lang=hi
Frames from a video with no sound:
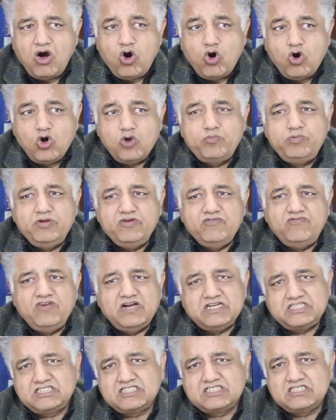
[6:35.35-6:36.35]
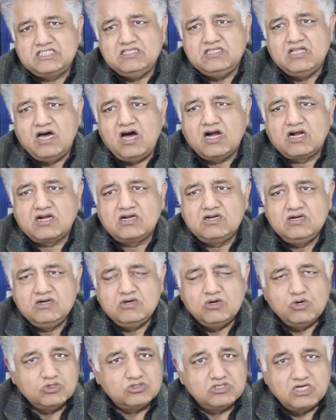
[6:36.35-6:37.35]
और भी वहशतनाक
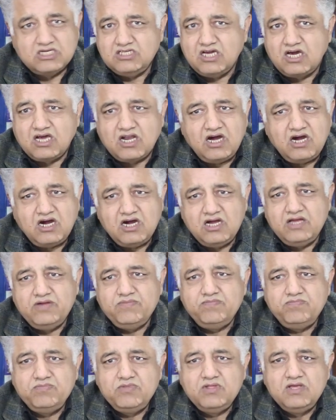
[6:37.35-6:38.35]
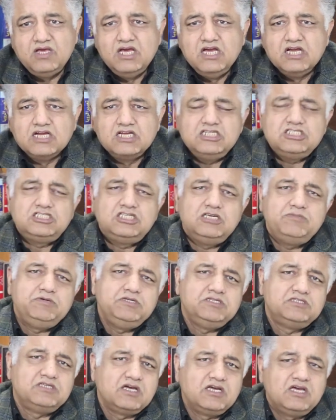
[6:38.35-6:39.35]
होता जा रहा है किसी
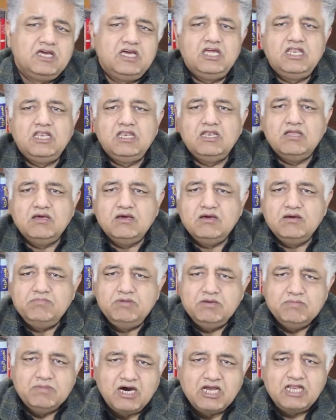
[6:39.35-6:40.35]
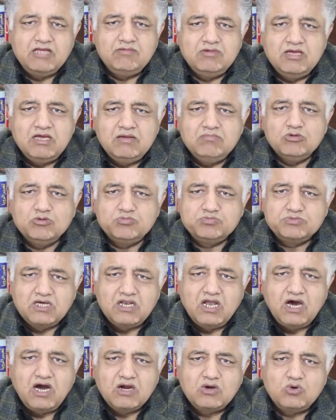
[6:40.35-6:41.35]
भी संगीन बीमारी में
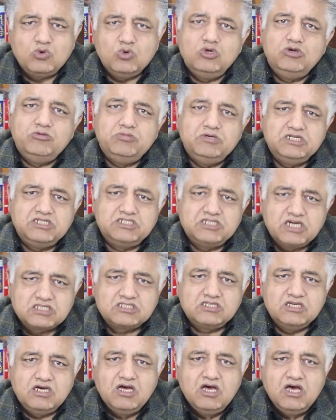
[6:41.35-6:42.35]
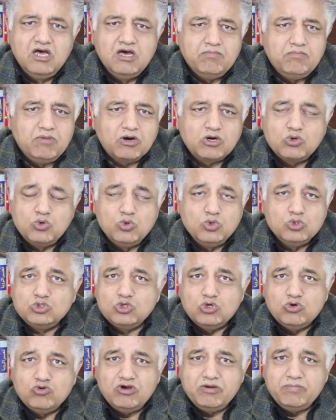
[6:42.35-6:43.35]
मुबतला कोई भी शख्स मकरूज
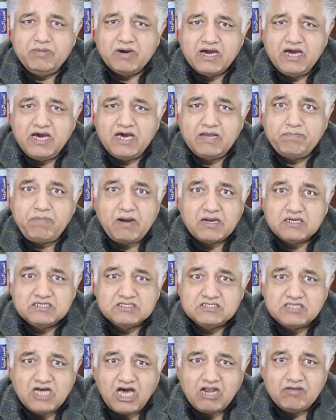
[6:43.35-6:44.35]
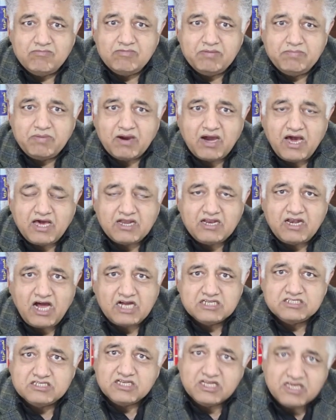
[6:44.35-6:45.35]
हुए बगैर पाकिस्तान में बगैर
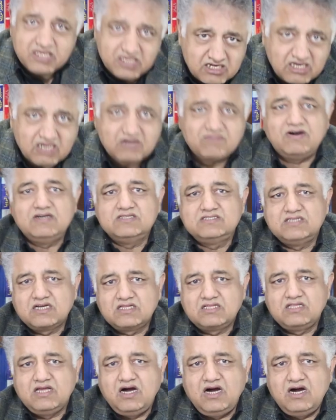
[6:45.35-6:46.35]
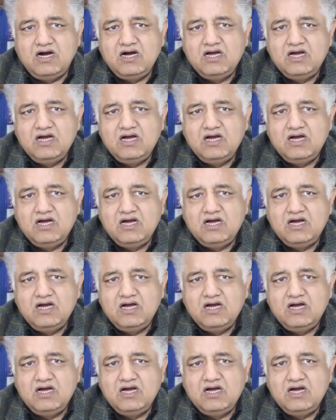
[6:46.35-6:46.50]
इलाज नहीं करवा सकता